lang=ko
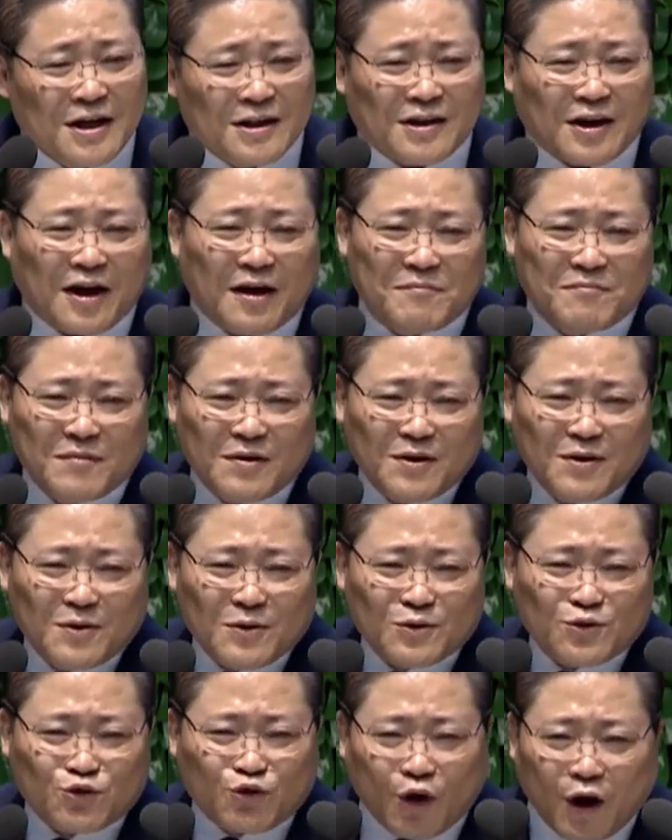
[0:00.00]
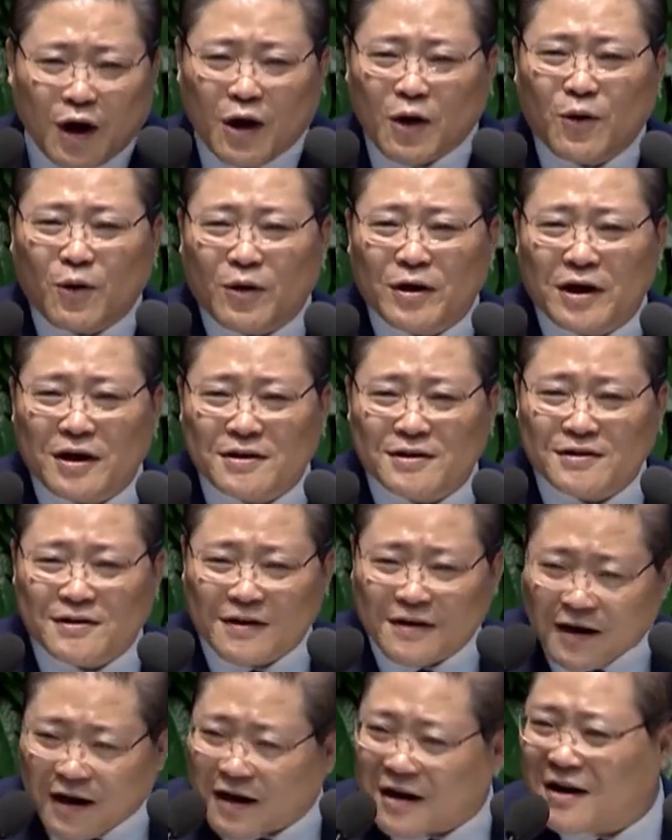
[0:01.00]
대한민국 최고의
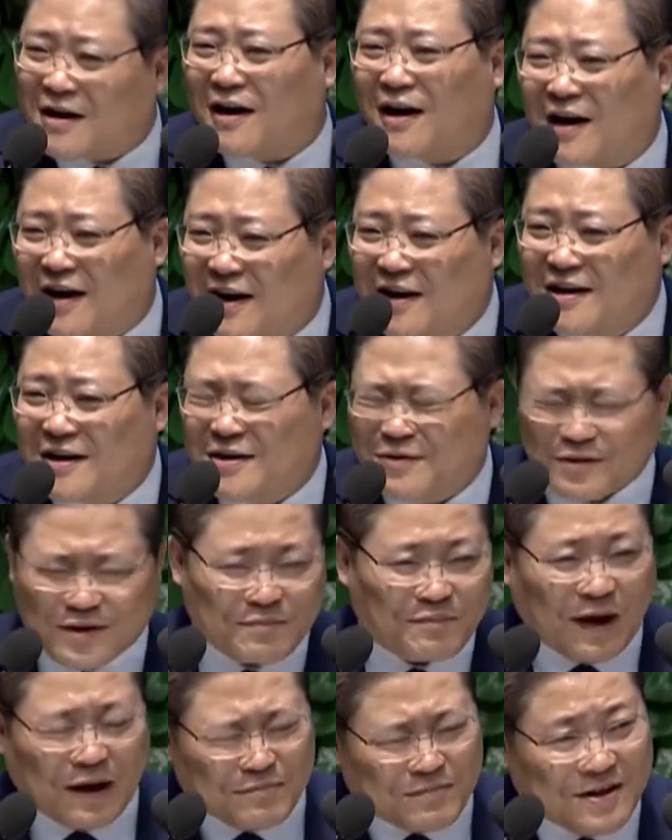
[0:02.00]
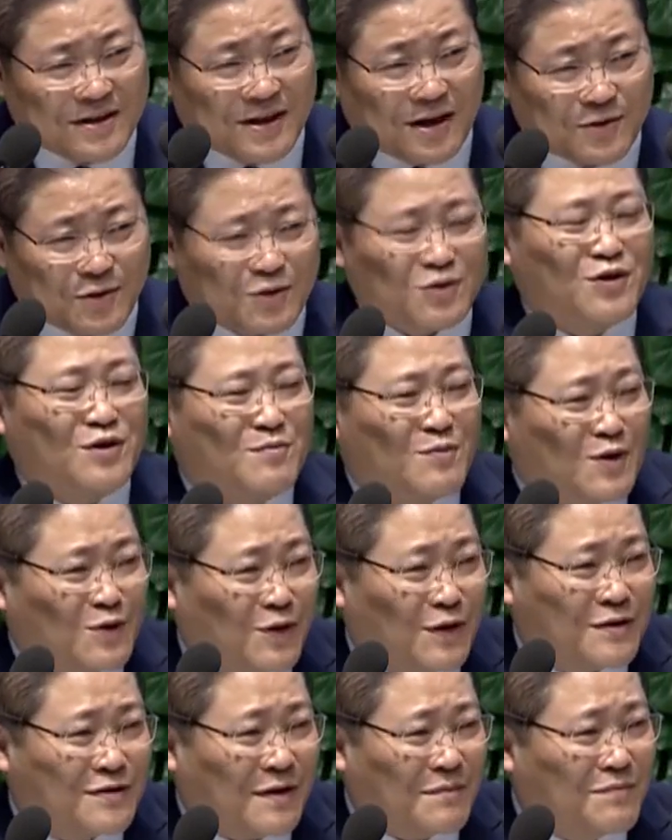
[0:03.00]
성악가 우리 박미작 교수님을
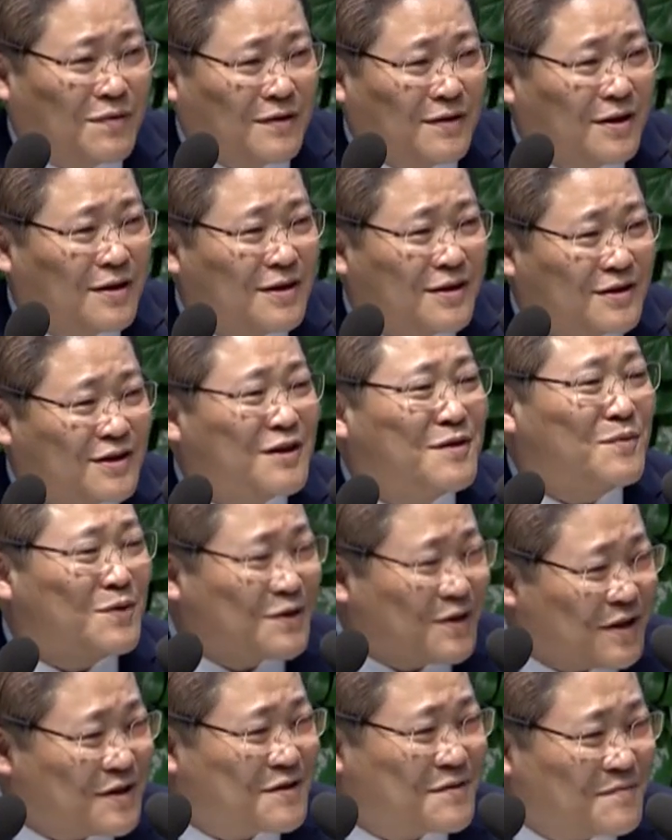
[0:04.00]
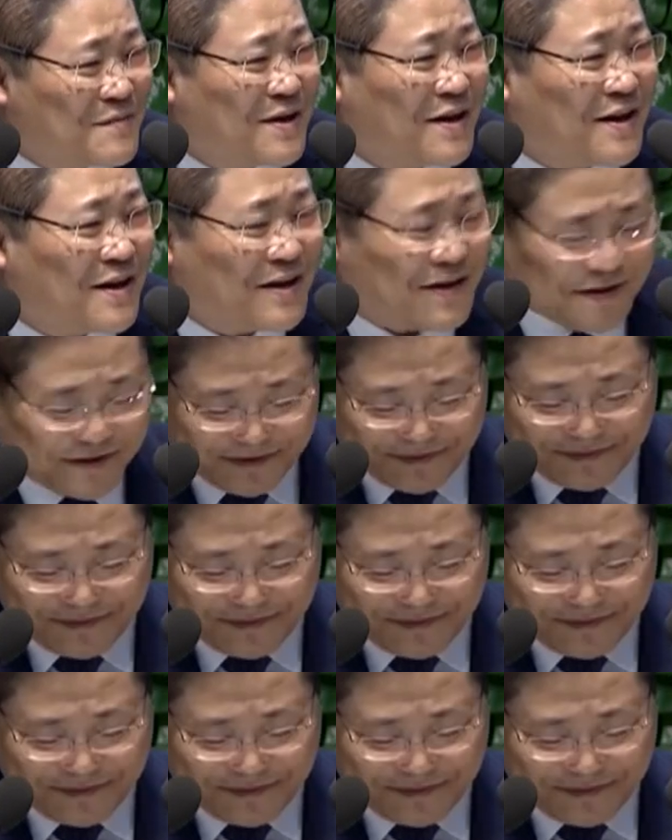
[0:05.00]
통해서 한번 들어보시겠습니다.